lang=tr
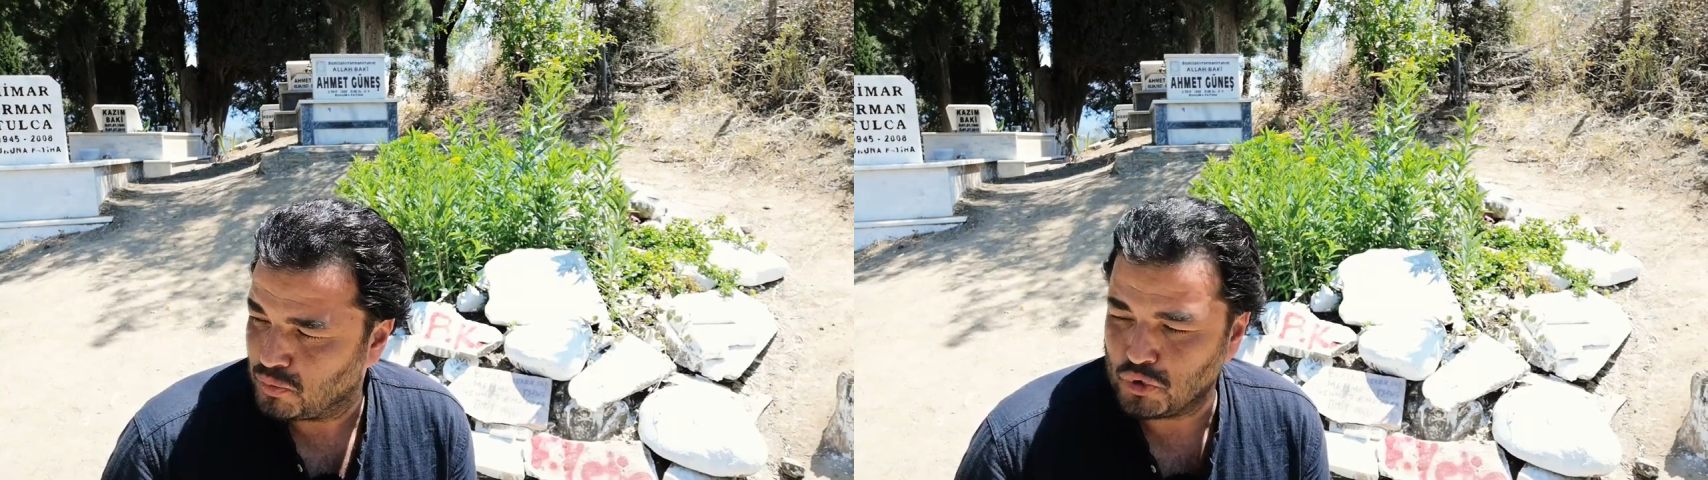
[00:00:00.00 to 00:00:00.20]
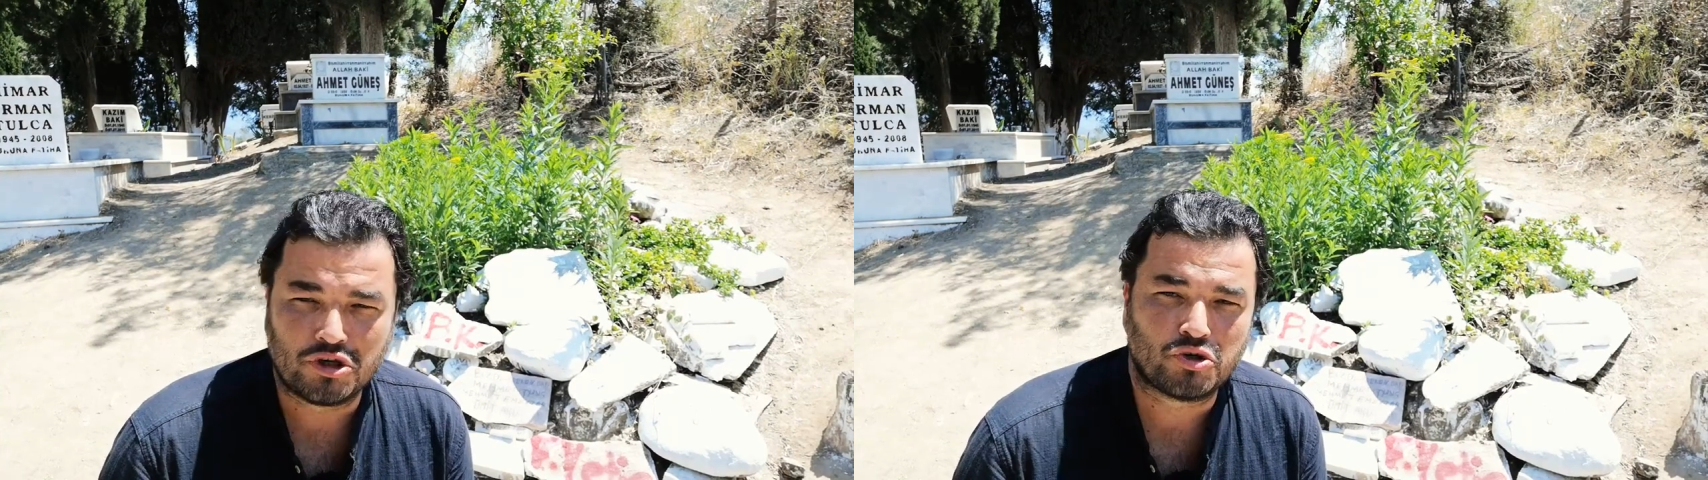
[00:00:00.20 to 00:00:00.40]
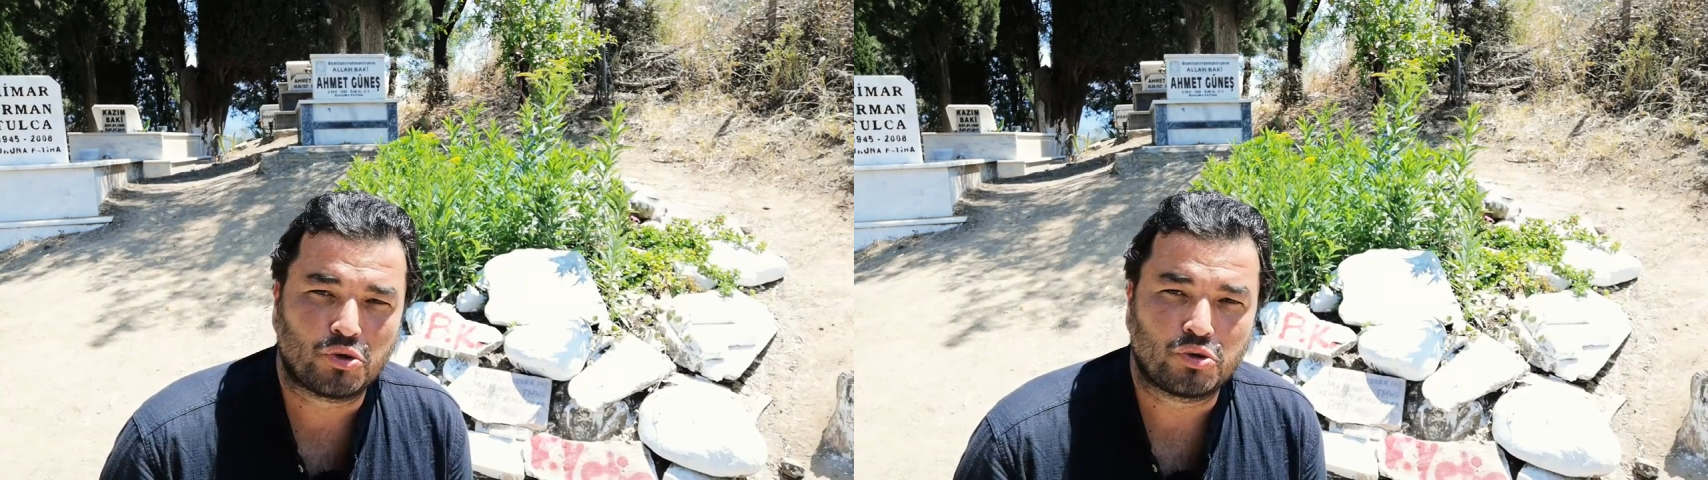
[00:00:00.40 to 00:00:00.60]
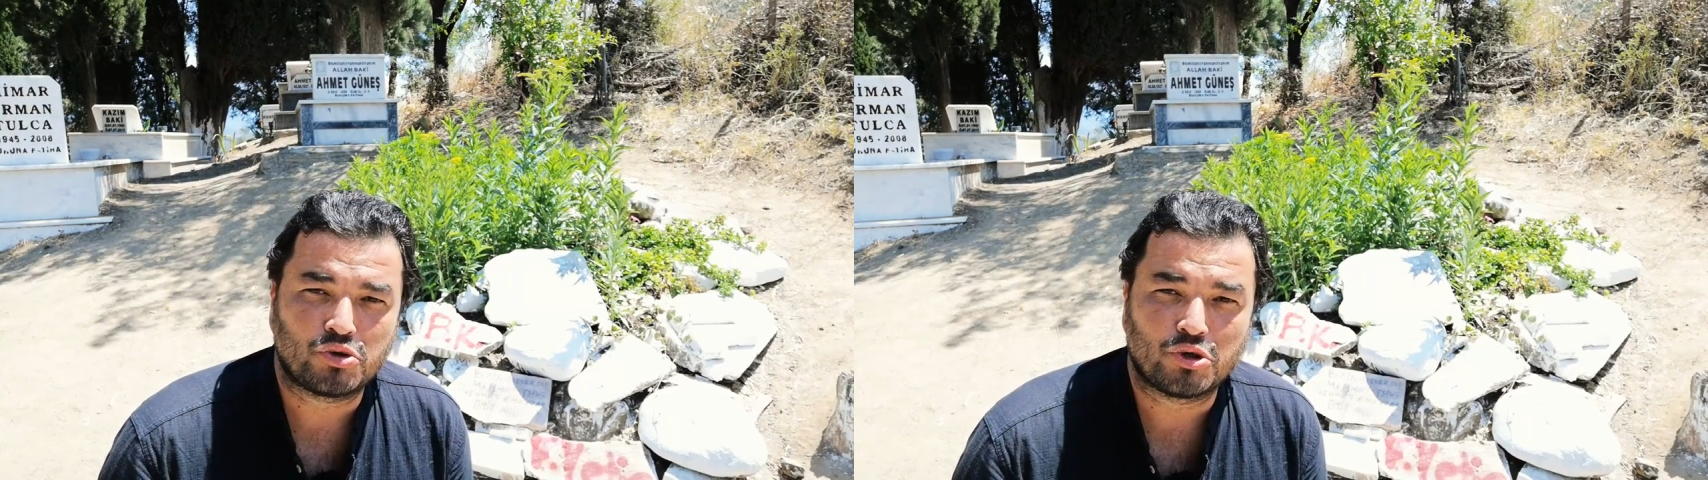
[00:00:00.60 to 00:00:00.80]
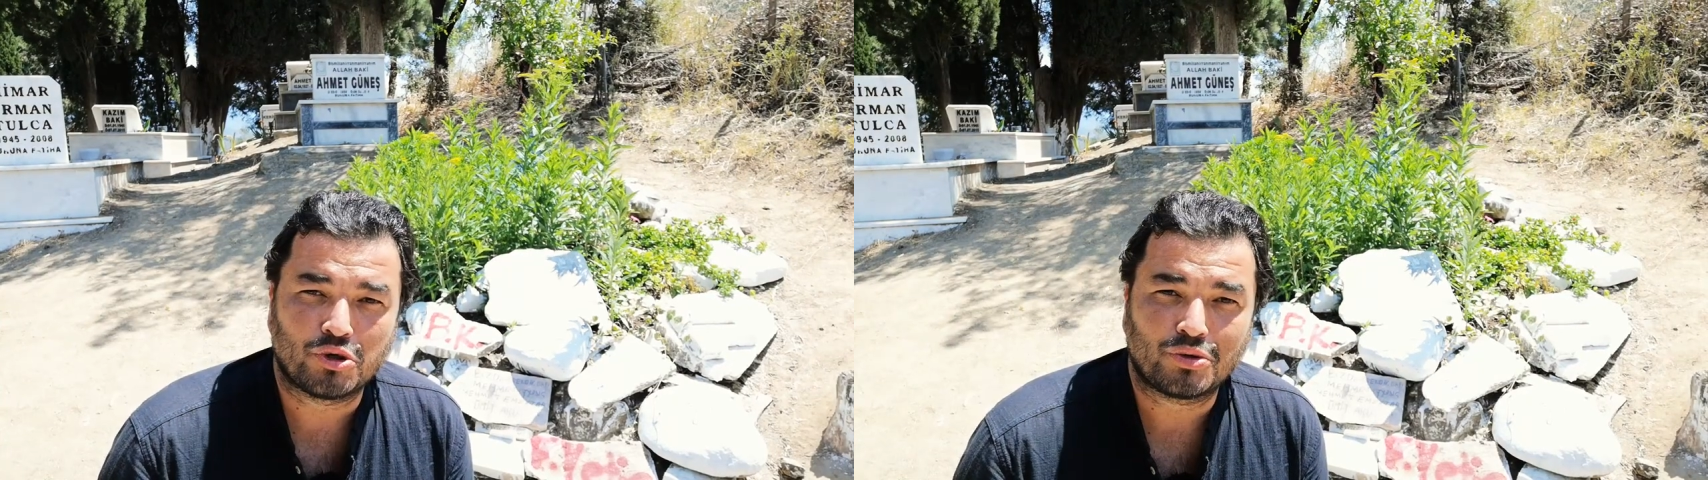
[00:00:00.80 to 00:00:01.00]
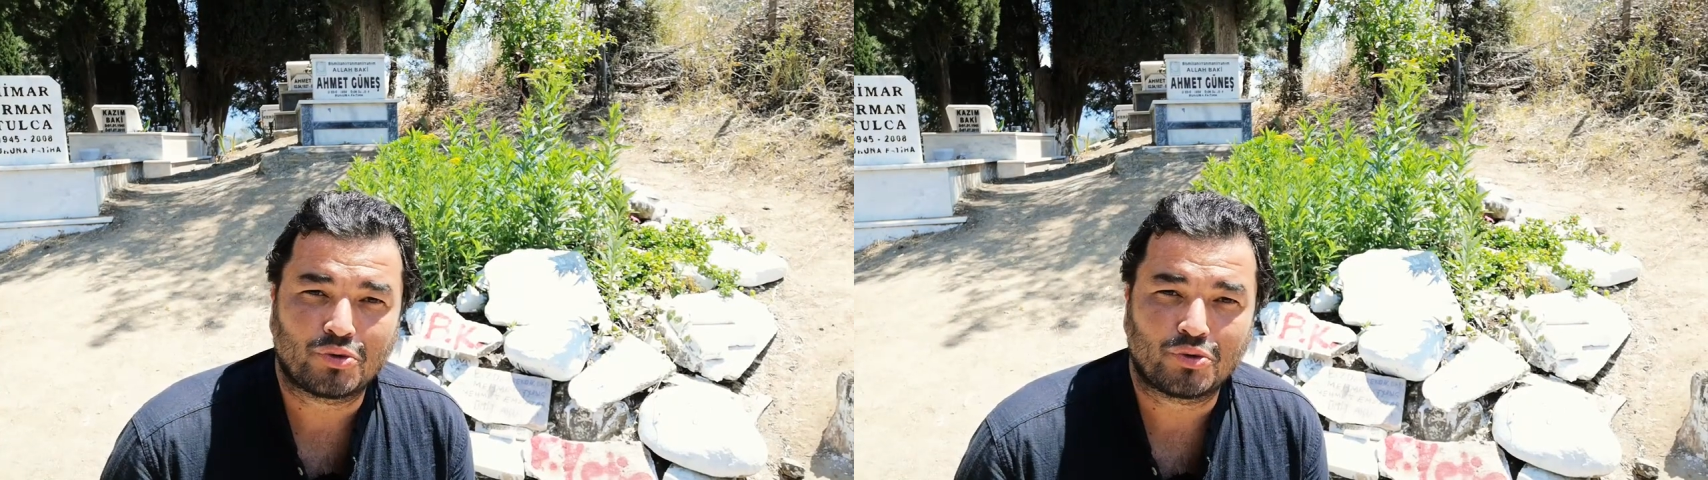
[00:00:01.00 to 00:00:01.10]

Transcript: müthiş oyuncu.